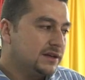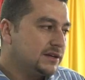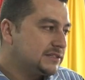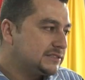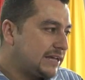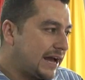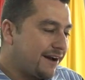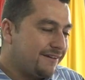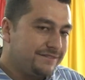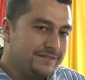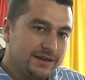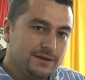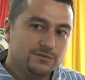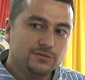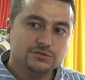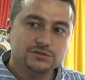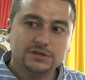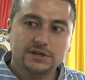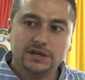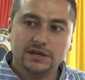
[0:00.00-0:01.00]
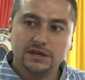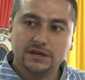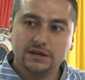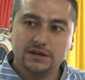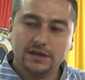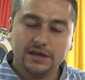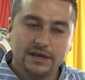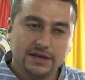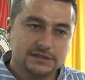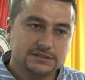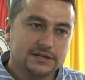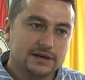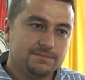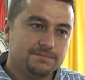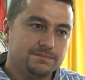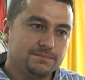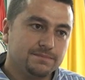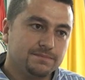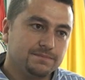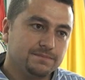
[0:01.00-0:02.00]
Sabemos que esa
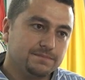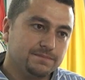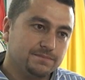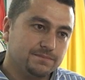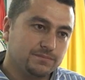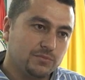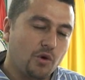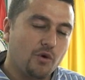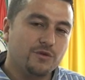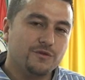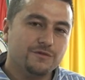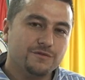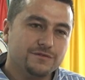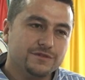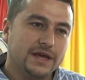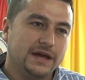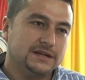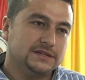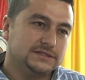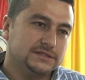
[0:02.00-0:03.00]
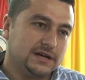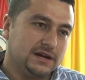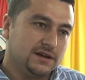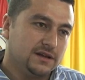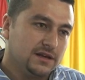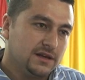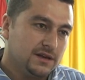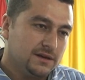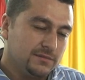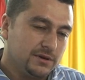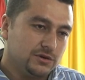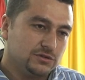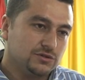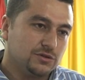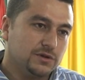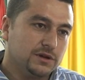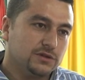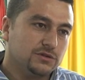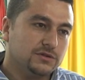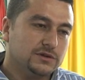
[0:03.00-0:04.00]
confianza, pero
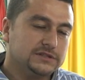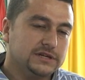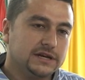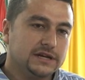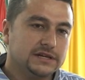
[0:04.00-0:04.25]
sobre todo ese